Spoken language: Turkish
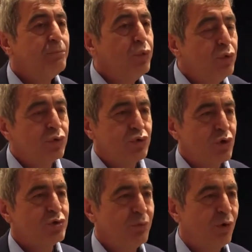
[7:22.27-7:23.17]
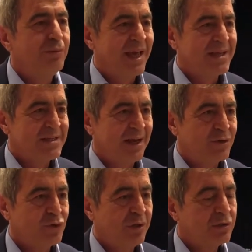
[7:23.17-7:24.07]
Bunun çözüm
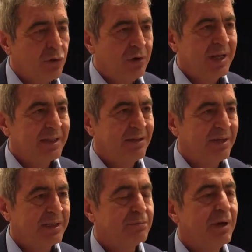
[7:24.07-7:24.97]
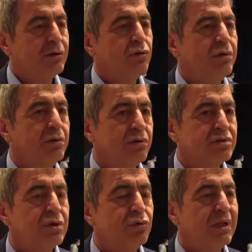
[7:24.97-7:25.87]
olmayacağını söyledik. Örnek de verdik. Bakın 10 yıl
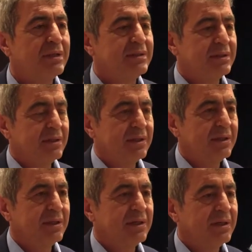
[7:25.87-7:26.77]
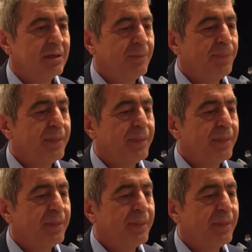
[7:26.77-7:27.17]
önce Hunat e,